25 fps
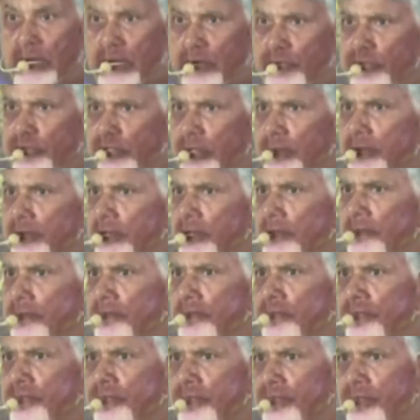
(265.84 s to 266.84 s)
భావ్యమా
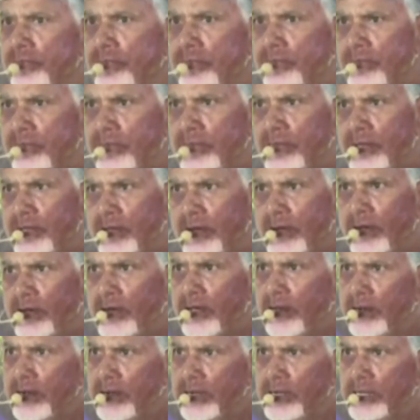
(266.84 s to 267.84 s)

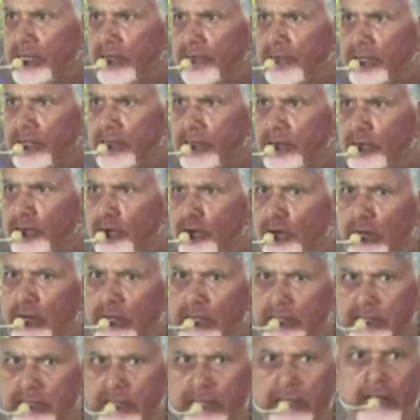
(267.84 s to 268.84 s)
అలాంటి వ్యక్తులు
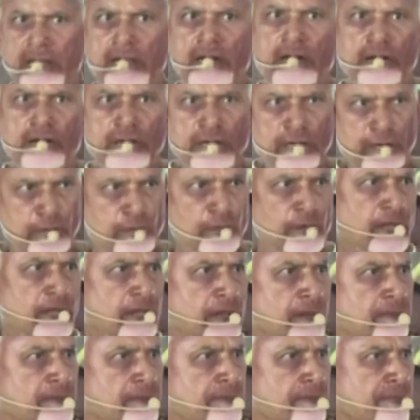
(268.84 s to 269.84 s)
రాజకీయాలకు
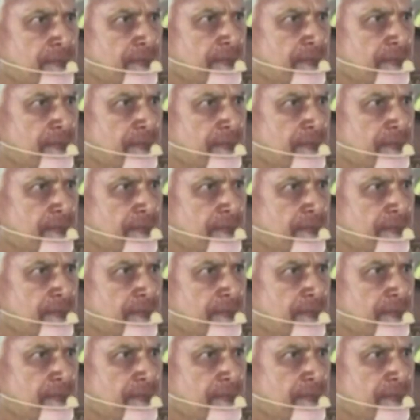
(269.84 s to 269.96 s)
అర్హులా